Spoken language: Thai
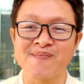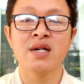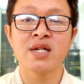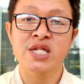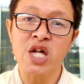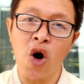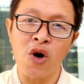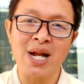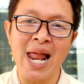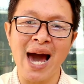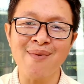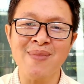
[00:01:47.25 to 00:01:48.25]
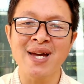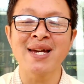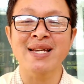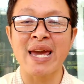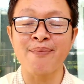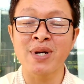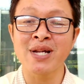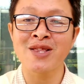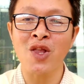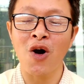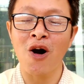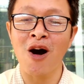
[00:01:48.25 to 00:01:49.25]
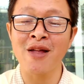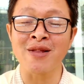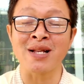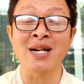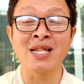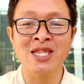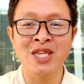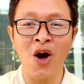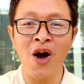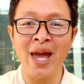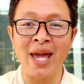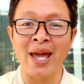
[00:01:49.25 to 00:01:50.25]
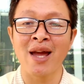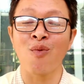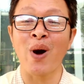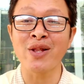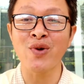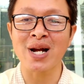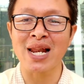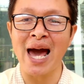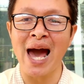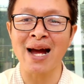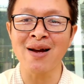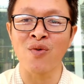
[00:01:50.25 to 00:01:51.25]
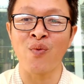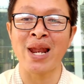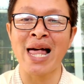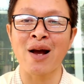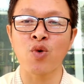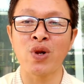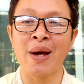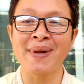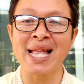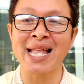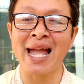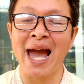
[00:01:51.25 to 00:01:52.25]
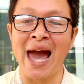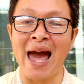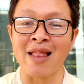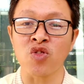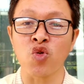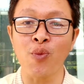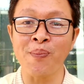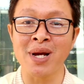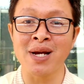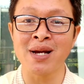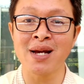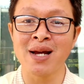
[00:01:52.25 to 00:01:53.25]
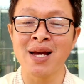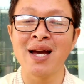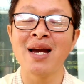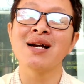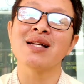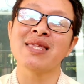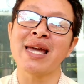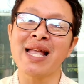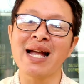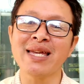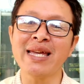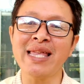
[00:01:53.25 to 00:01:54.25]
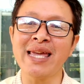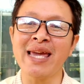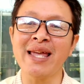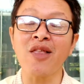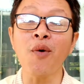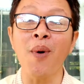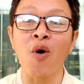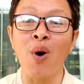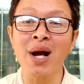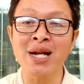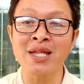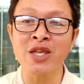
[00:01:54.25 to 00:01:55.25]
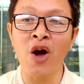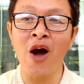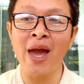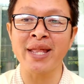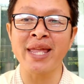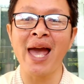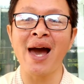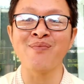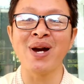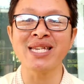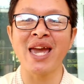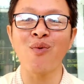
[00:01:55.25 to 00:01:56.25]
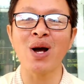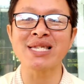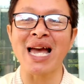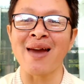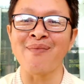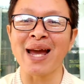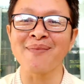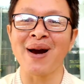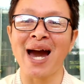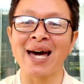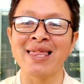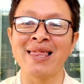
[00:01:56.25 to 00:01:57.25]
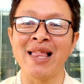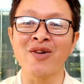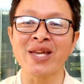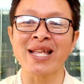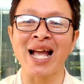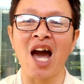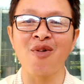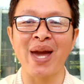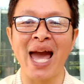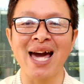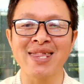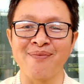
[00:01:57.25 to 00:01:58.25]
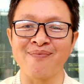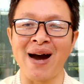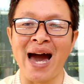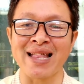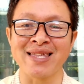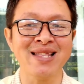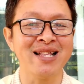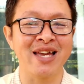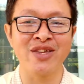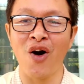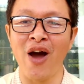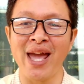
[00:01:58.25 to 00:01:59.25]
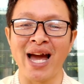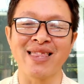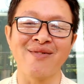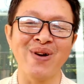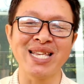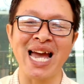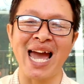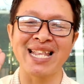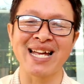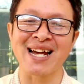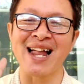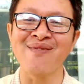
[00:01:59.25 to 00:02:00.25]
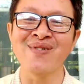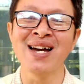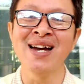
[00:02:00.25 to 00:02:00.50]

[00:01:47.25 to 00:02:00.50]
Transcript: 2 ครับเก็บเงินทอนเงินย่อยไว้ทุกครั้งเวลาคุณรับประทานอาหารทุกมื้อในหน้าที่นี้ต้องบอกว่าเงินย่อยเนี่ยไม่ใช่ว่าจ่ายแบงค์พันแล้วกินข้าวไป50 บาทที่เหลือย่อยอันนั้นไม่ใช่นะครับ